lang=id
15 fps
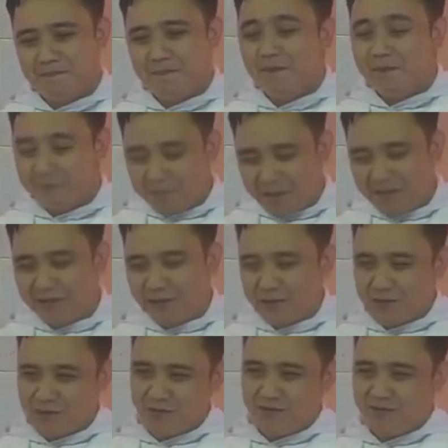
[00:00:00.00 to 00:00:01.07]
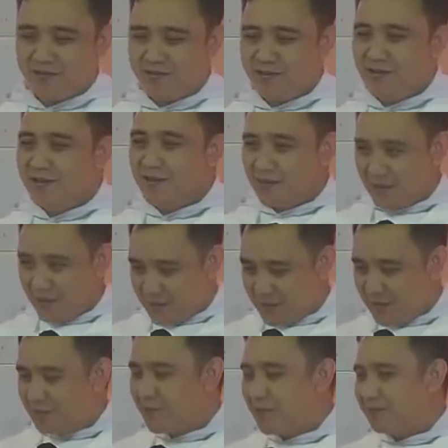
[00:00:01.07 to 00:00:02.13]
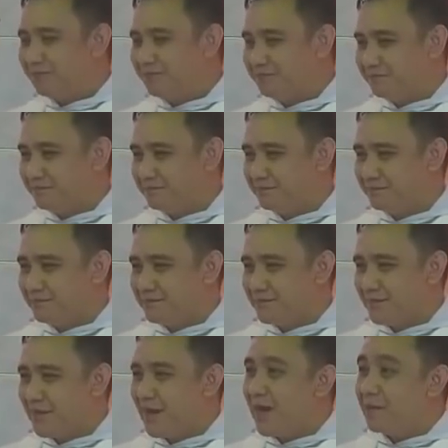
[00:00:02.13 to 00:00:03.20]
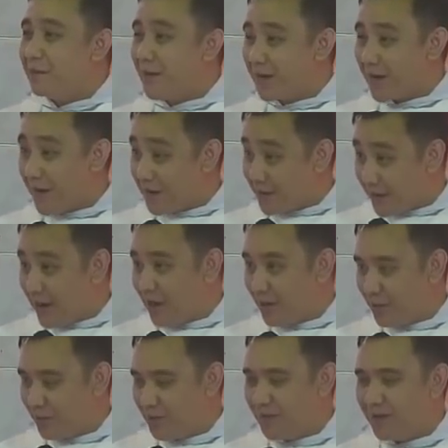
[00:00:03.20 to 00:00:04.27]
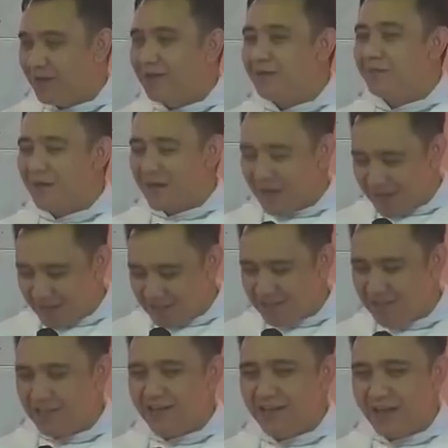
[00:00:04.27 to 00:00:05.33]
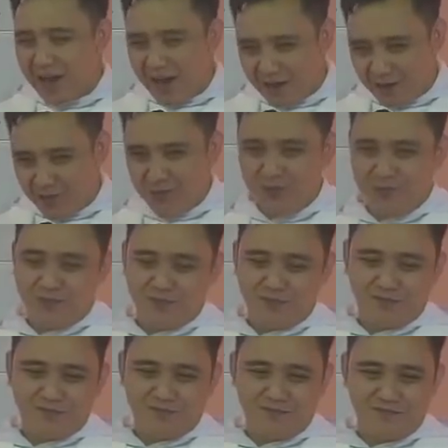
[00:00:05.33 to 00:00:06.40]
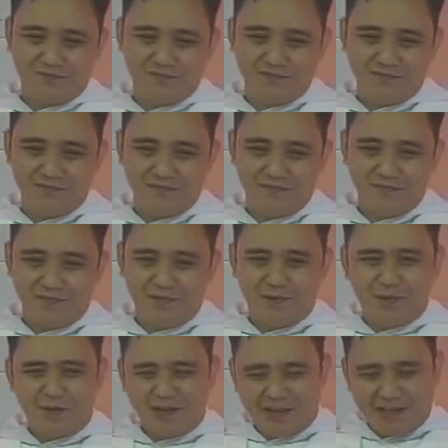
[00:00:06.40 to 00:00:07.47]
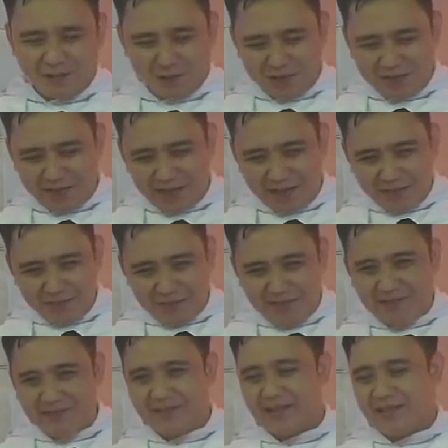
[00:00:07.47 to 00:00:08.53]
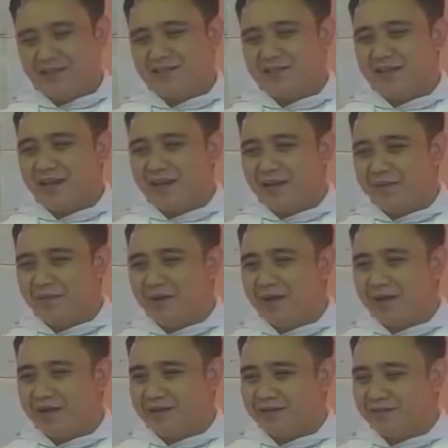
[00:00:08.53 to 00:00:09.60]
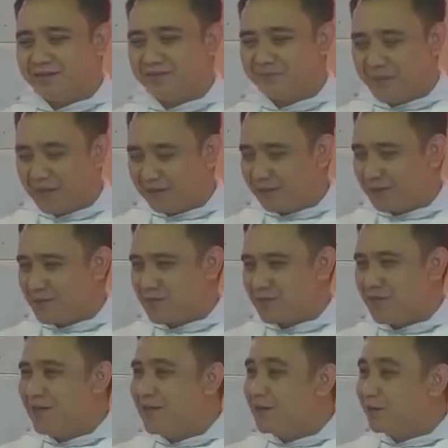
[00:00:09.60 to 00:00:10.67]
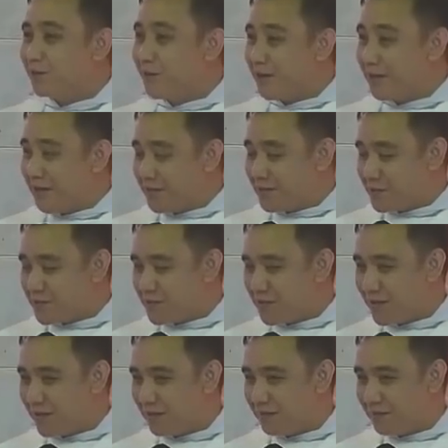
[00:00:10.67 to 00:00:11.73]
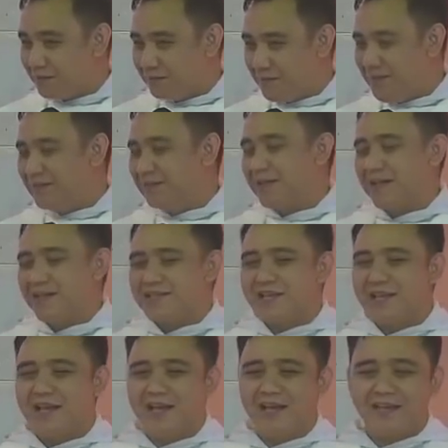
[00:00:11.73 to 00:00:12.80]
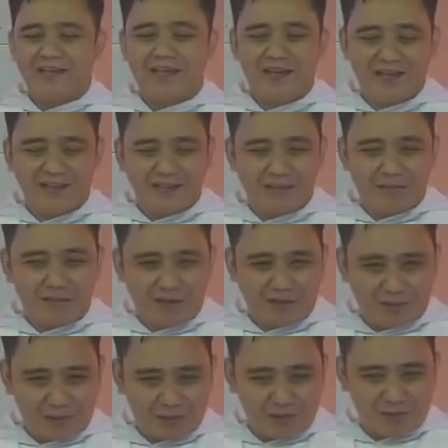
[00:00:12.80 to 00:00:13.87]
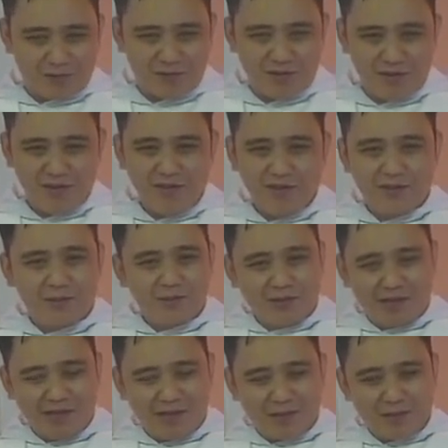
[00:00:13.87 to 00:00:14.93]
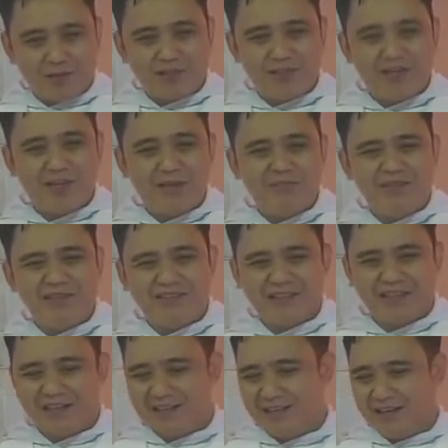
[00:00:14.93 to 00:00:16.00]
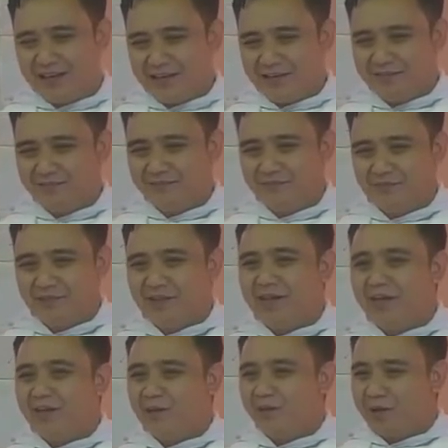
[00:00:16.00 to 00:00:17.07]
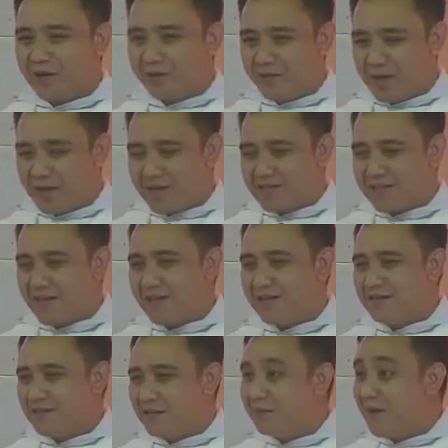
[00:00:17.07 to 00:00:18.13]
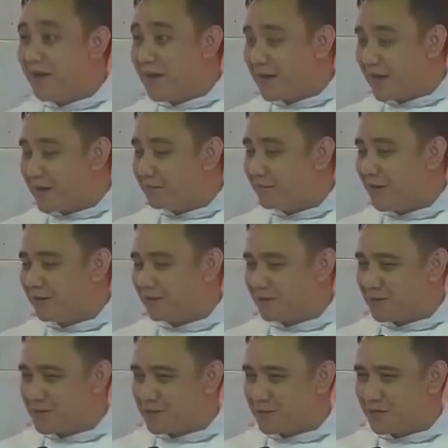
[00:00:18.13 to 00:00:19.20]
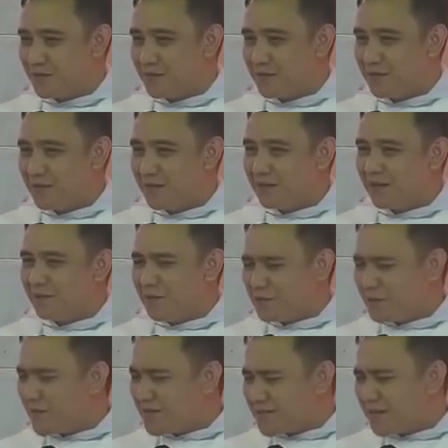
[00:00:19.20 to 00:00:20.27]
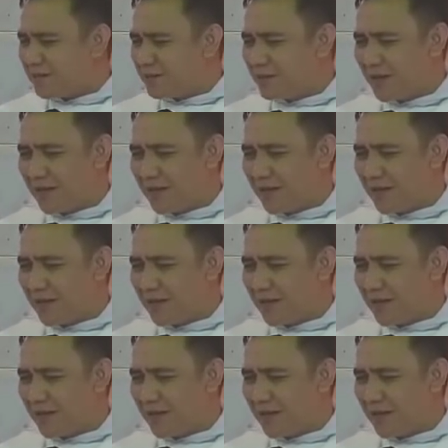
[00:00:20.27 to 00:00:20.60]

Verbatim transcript: Petrus, Simon, apakah engkau mengasihi aku? Tuhan Yesus tidak minta segala bakat Petrus. Tuhan Yesus tidak minta segala talenta Petrus. Tuhan Yesus tidak minta ya keluar biasaan kebaikan Petrus. Tapi cuma satu hal.